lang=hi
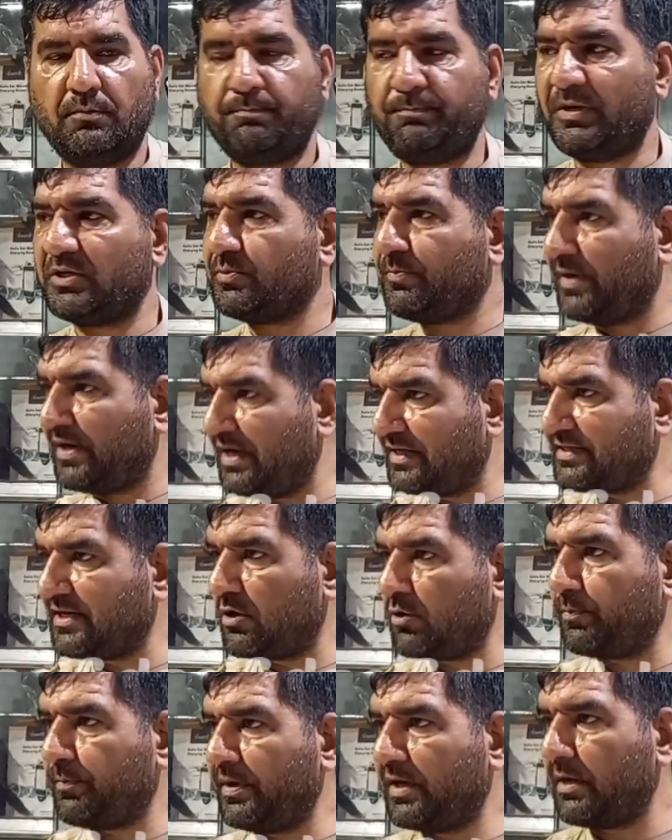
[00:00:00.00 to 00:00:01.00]
पचपन हज़ार
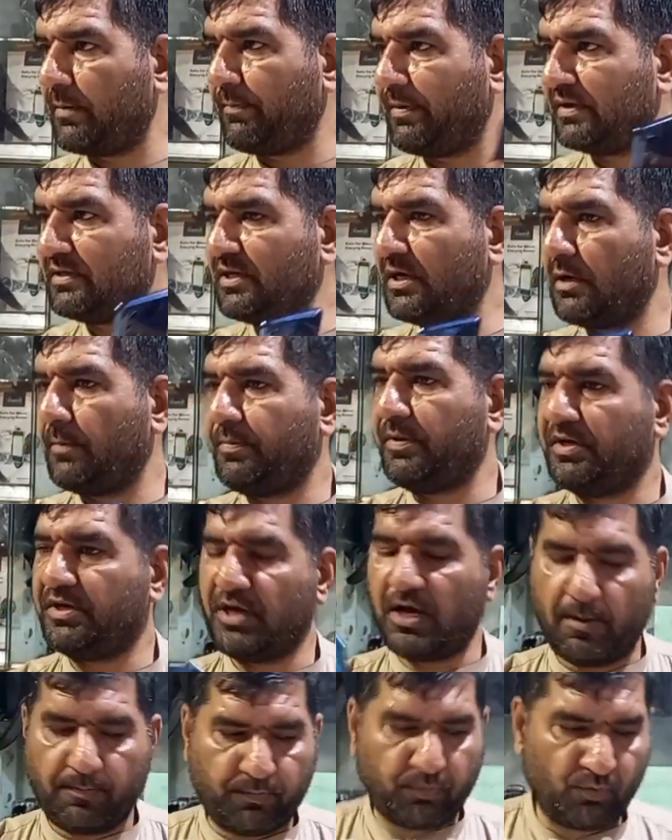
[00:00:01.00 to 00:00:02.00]
रुपये का पड़ जाएगा पी टी
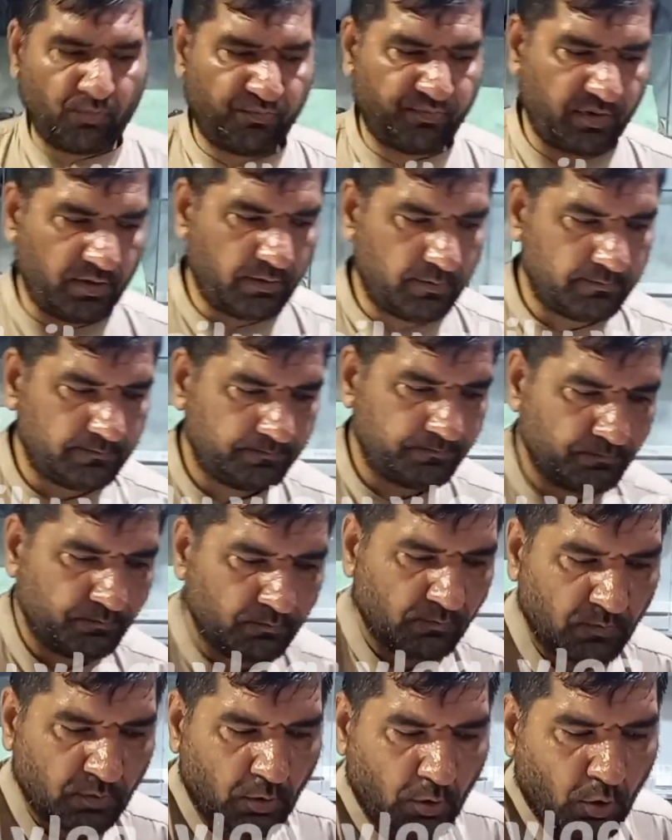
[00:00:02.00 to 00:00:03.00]
अप्रूफ है
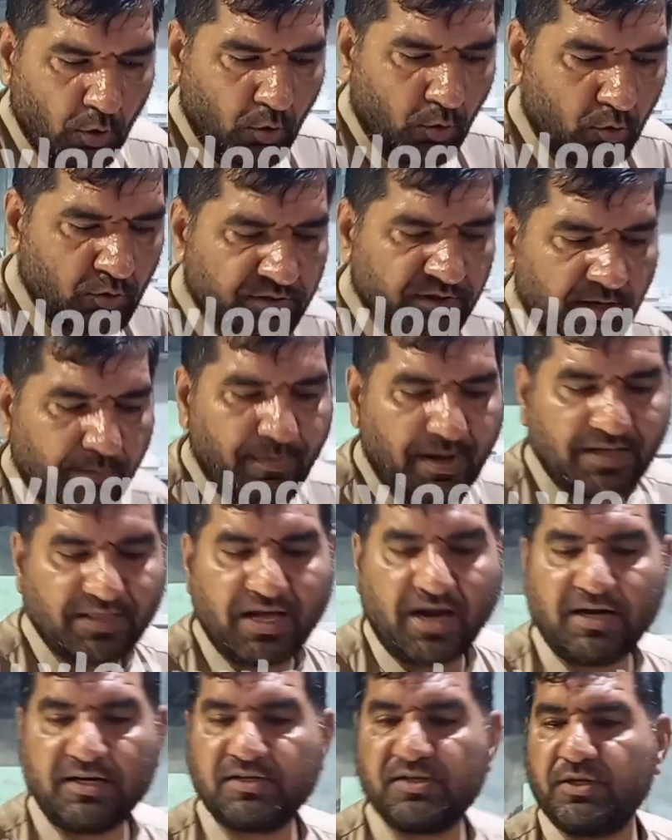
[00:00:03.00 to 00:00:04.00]
उसके बाद
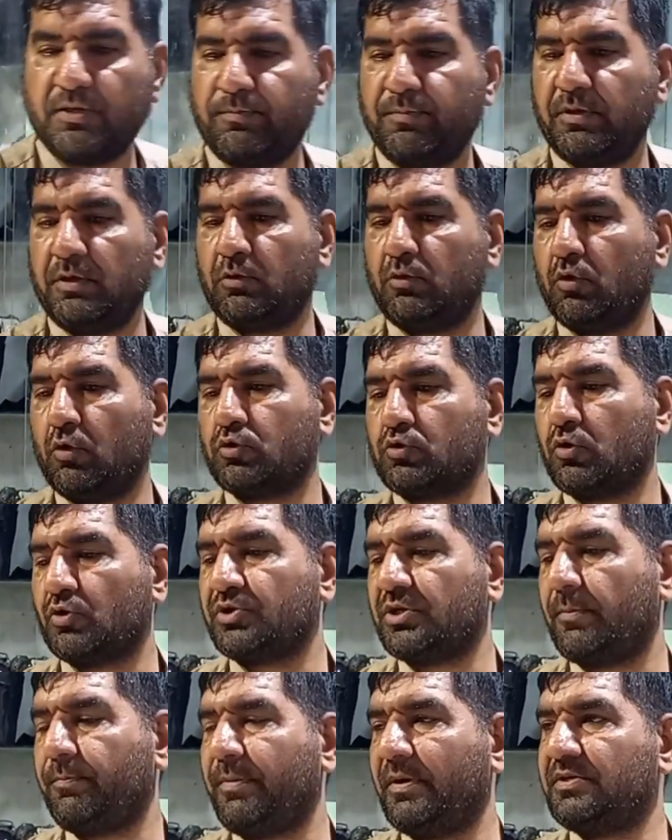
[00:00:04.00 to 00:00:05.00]
आठ जी बी दो सौ
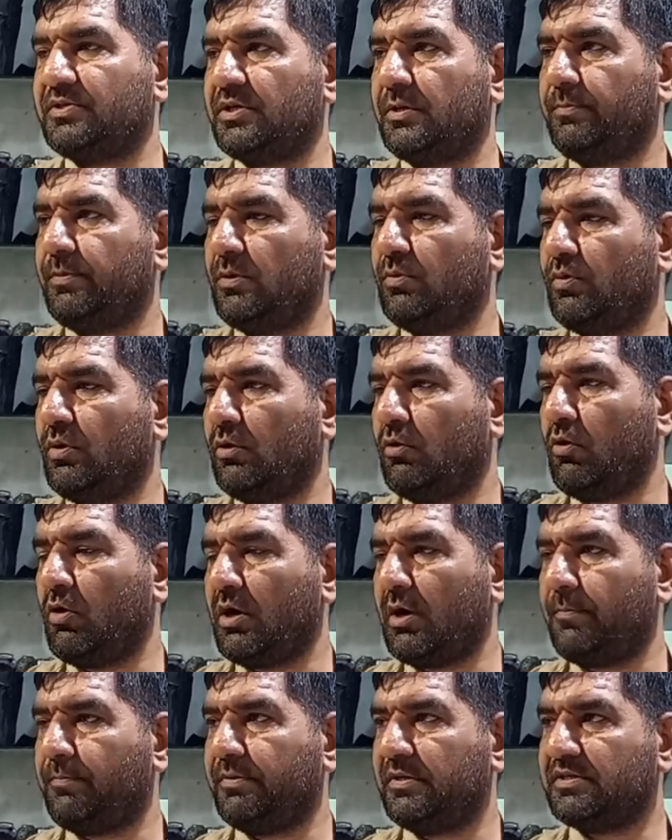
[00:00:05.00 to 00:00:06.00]
छप्पन जी बी वीवो
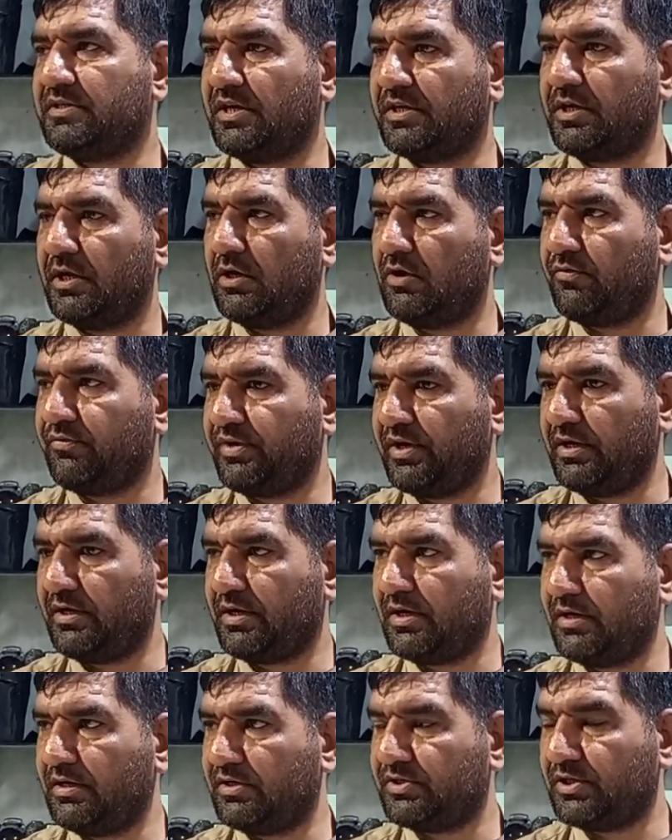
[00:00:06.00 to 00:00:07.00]
का पीस है टेन ऑफ टेन
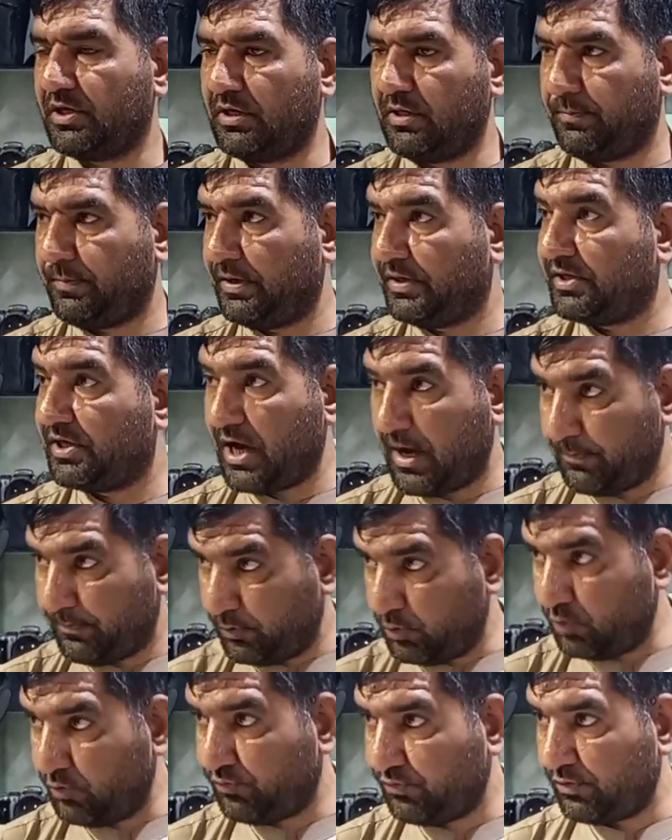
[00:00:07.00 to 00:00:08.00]
कंडीशन है पी टी
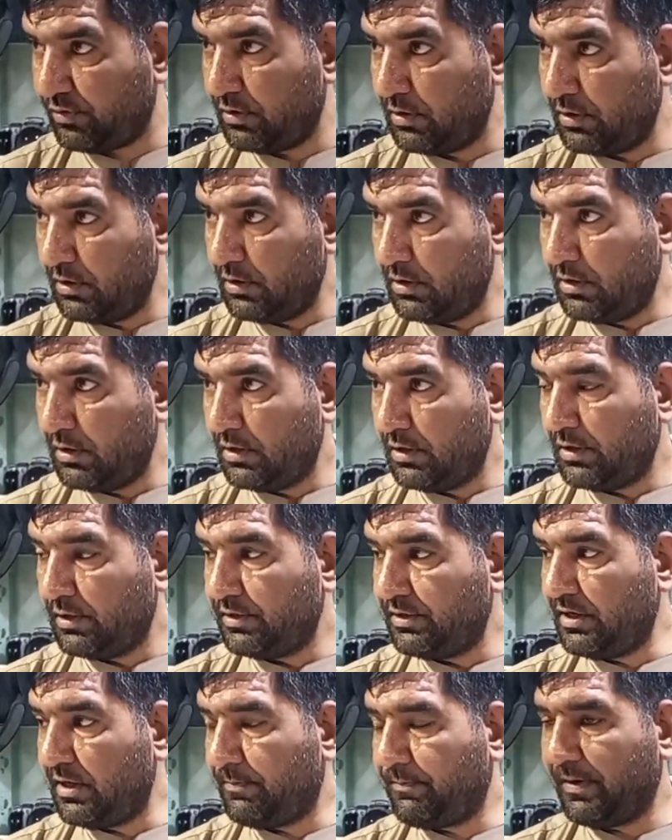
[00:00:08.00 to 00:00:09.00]

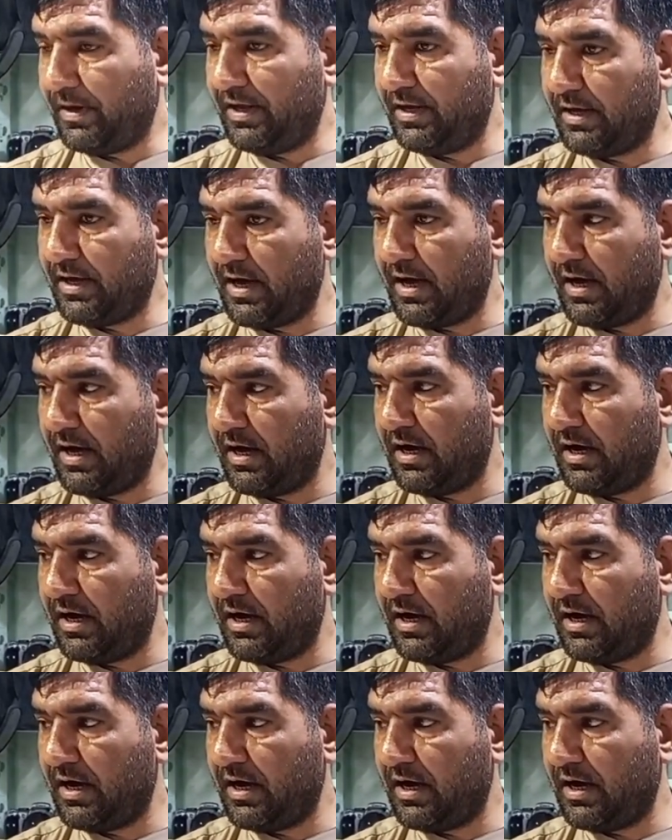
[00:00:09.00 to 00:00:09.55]
अप्रूफ ये पड़ेगा